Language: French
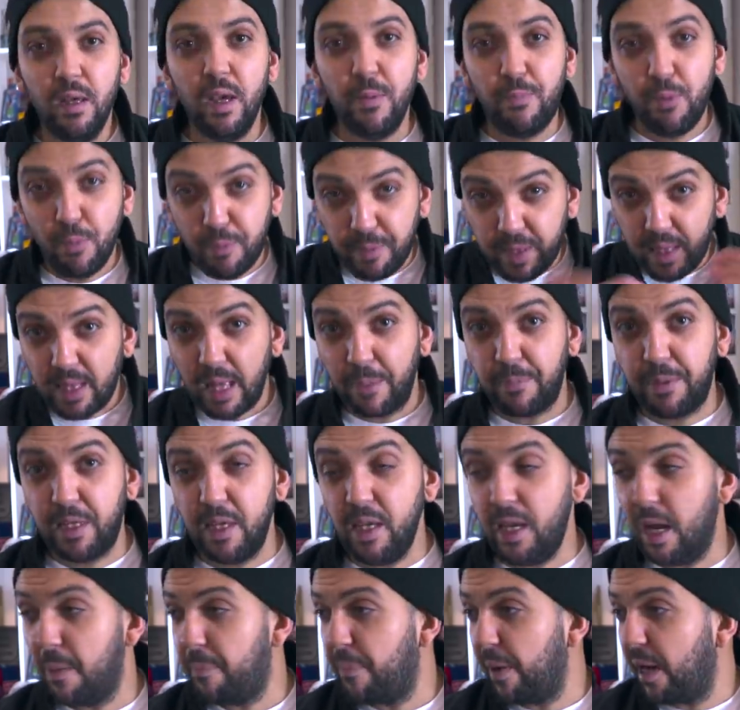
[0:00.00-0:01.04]
Et puis petit à
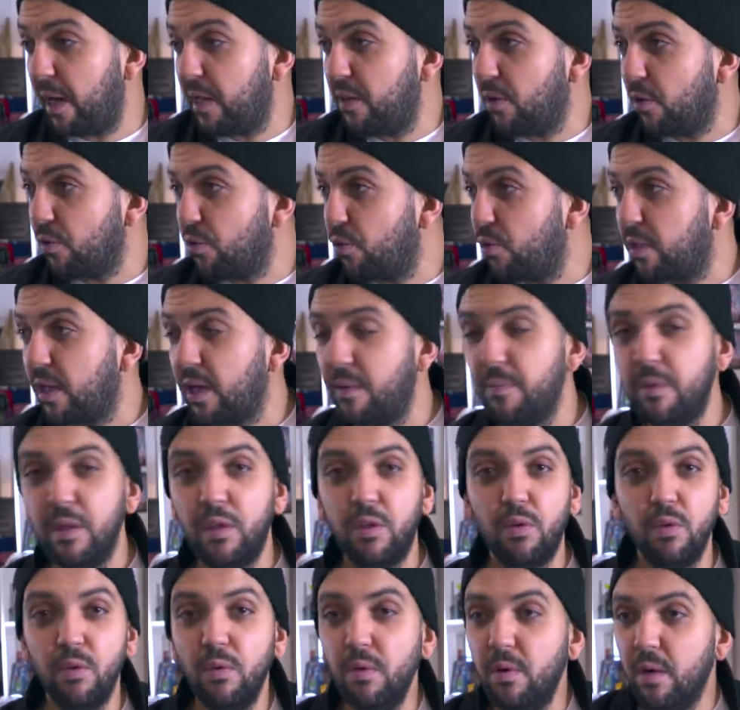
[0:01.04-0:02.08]
petit, il apparaît dans d'autres
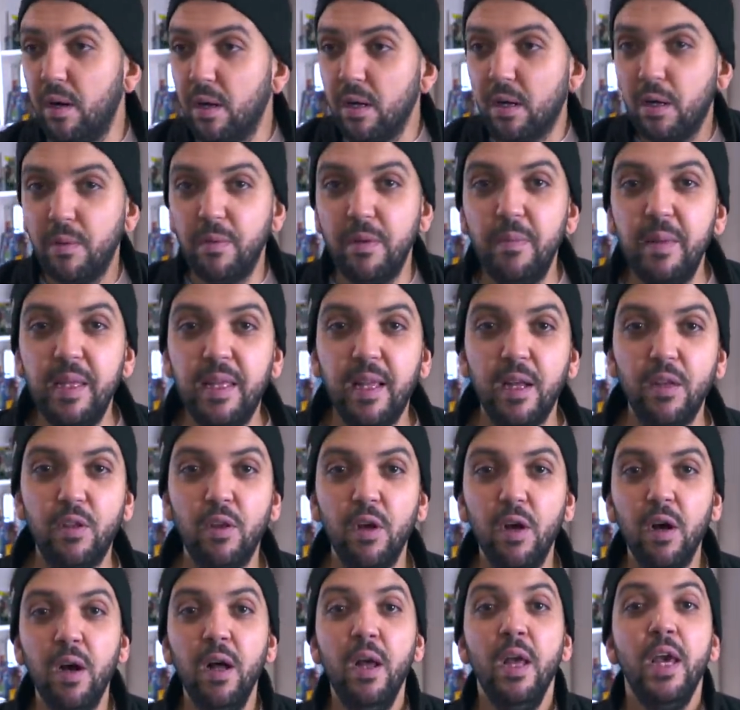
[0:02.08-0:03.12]
émissions, hein, comme
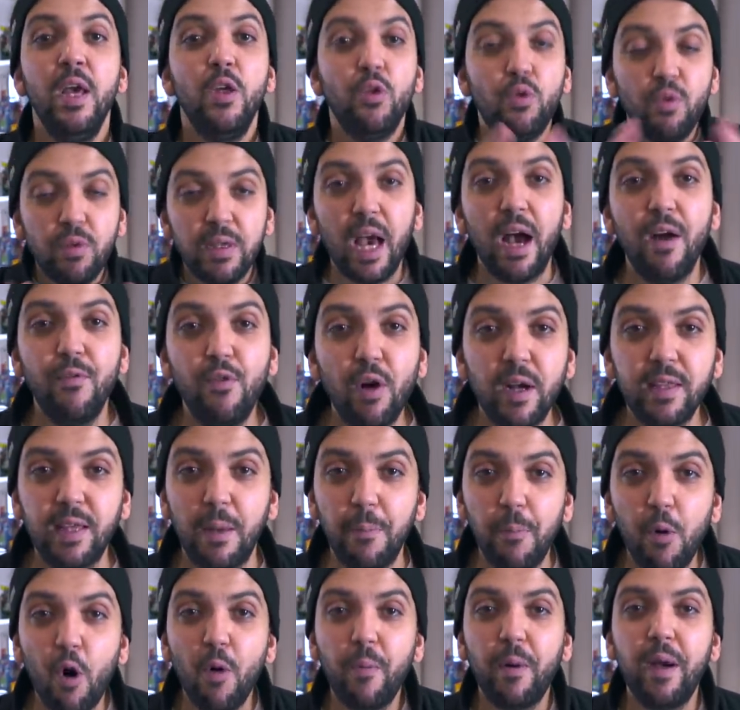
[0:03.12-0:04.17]
imitateur, jusqu'à avoir
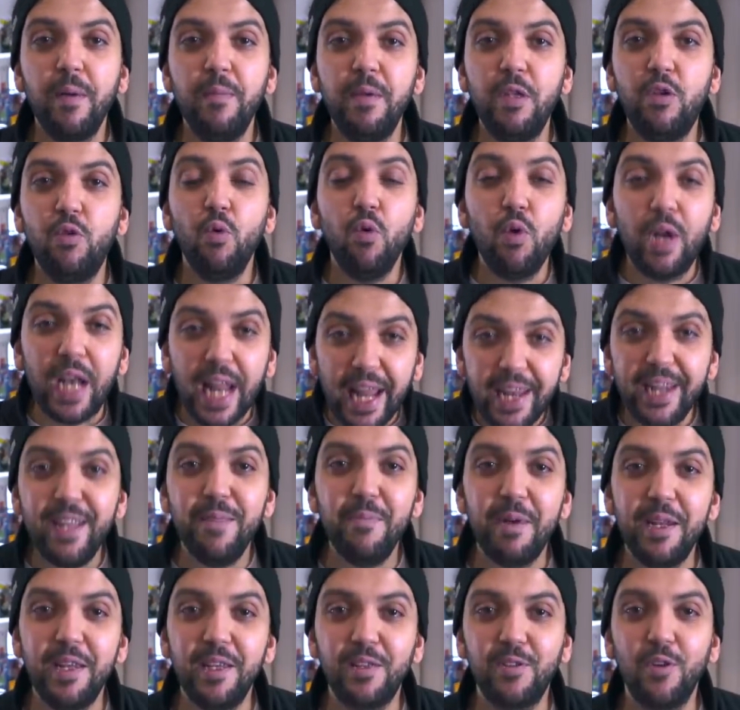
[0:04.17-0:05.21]
sa propre émission l'année de
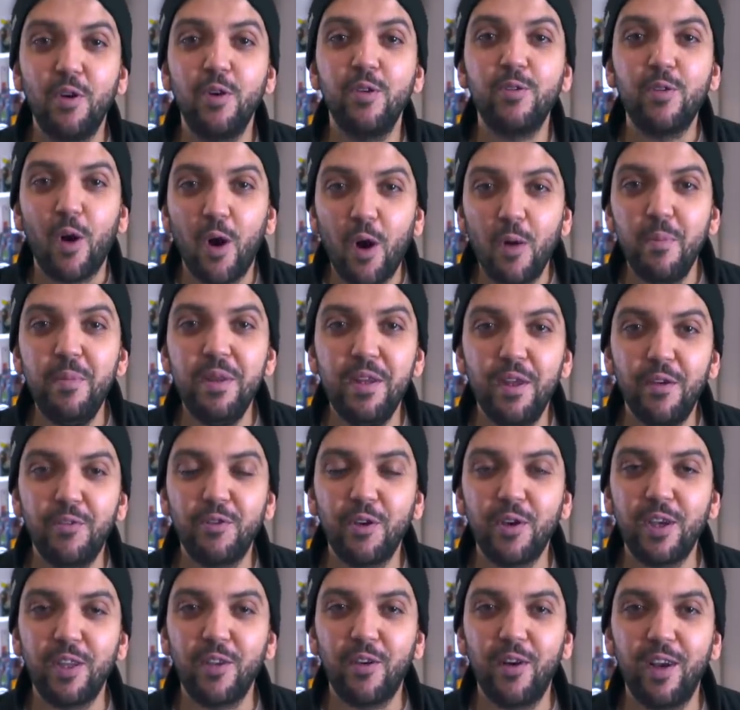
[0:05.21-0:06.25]
ma naissance, en
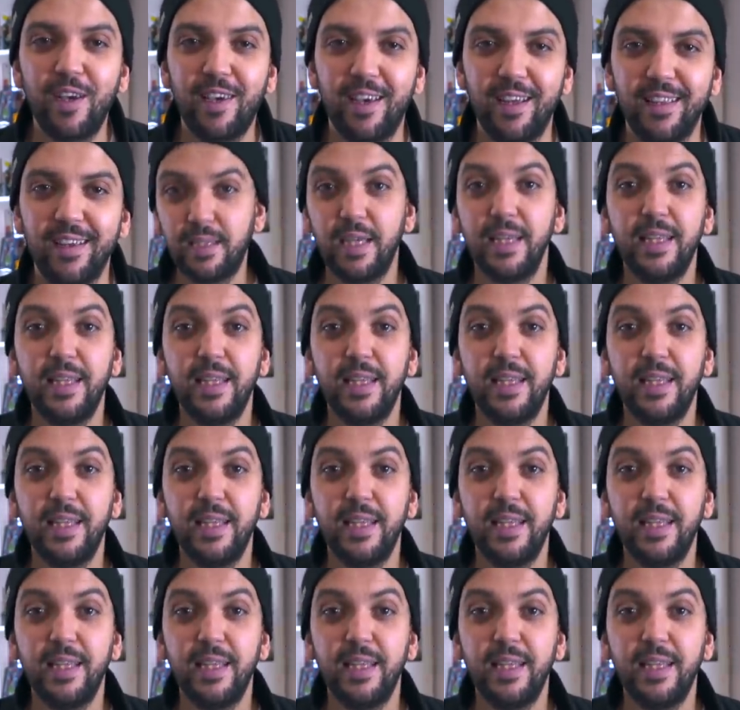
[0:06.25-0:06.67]
1984.